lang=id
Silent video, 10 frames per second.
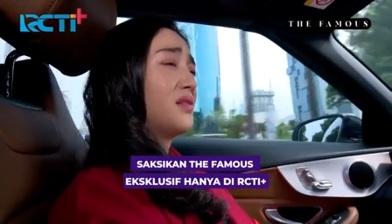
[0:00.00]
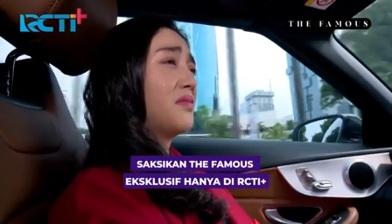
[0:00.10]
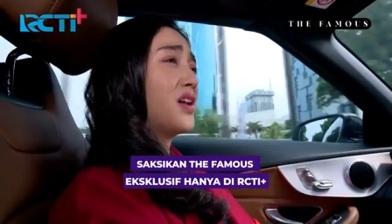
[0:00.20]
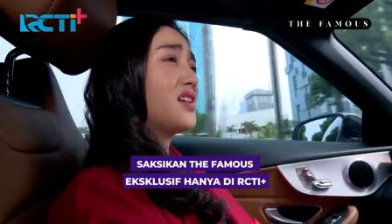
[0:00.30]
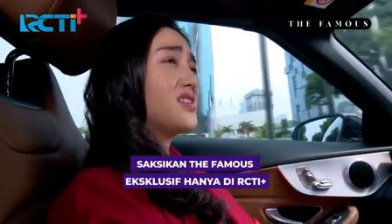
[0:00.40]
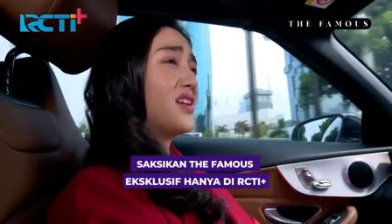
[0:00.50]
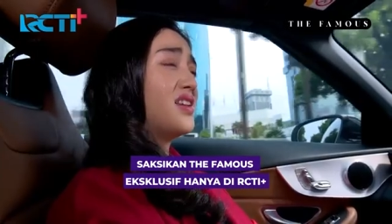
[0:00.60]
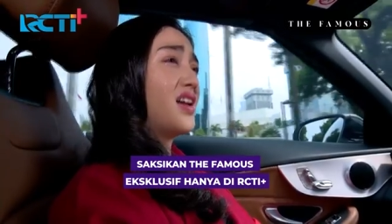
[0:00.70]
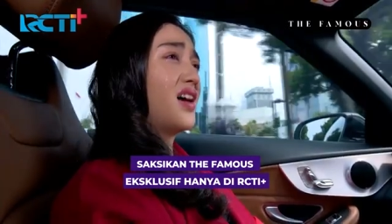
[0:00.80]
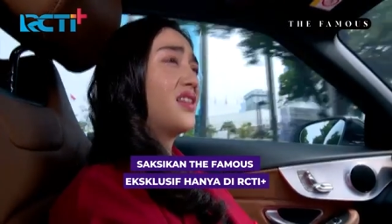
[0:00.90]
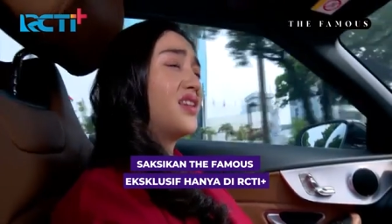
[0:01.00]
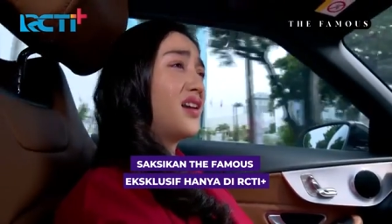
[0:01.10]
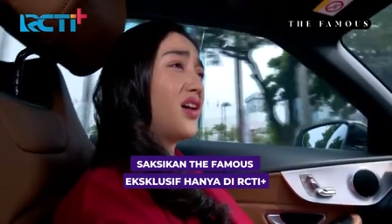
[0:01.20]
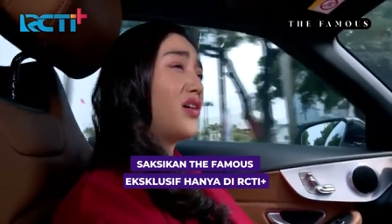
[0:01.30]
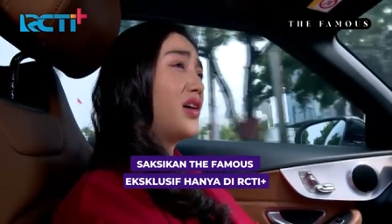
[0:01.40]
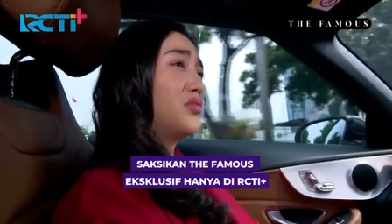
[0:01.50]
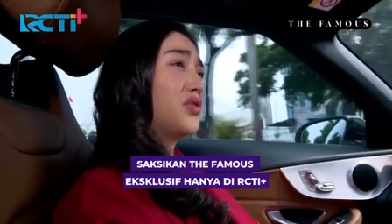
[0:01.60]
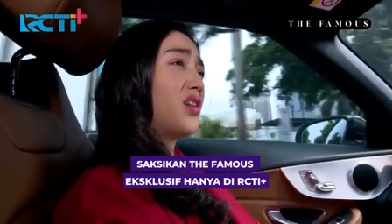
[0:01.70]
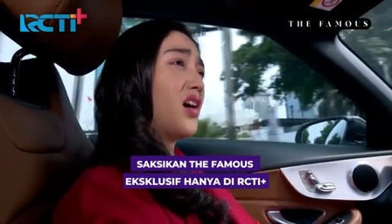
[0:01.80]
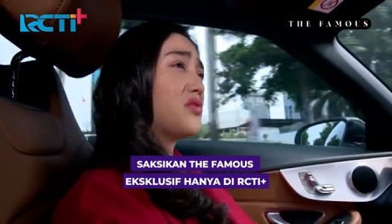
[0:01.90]
aku maksa aku buat acting ayo
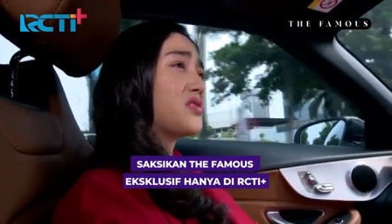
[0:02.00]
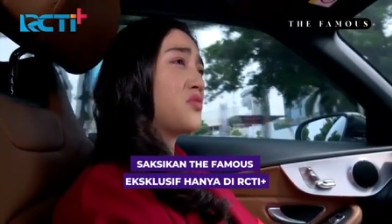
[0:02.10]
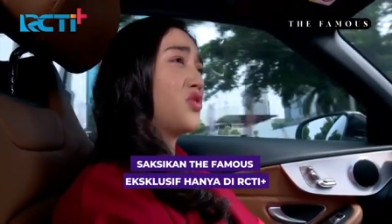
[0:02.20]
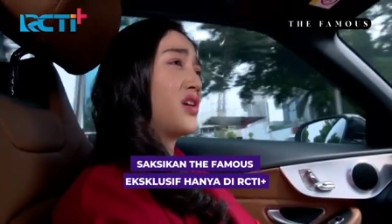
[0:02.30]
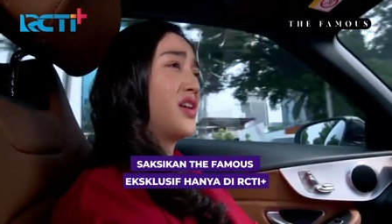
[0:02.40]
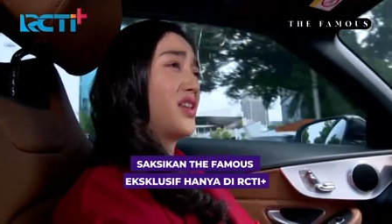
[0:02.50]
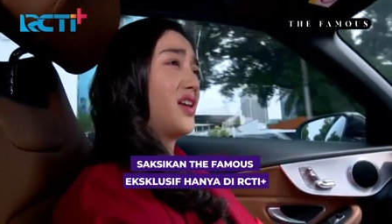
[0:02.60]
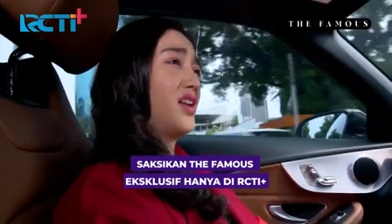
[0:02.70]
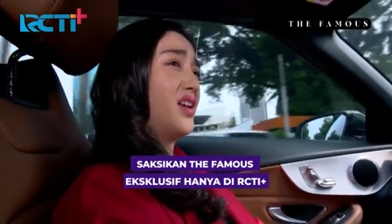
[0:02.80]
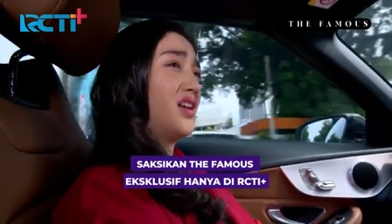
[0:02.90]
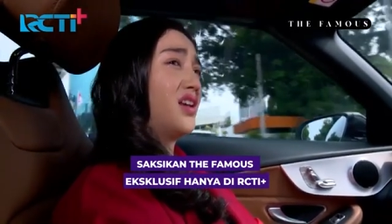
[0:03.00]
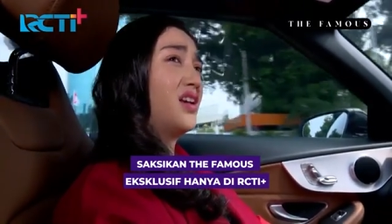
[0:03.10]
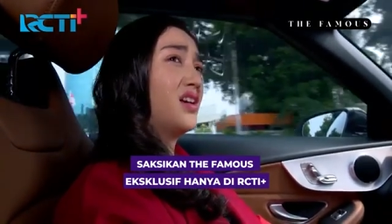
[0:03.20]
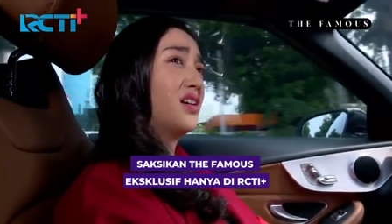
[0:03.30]
acting ayo nangis gitu gitu tuh mama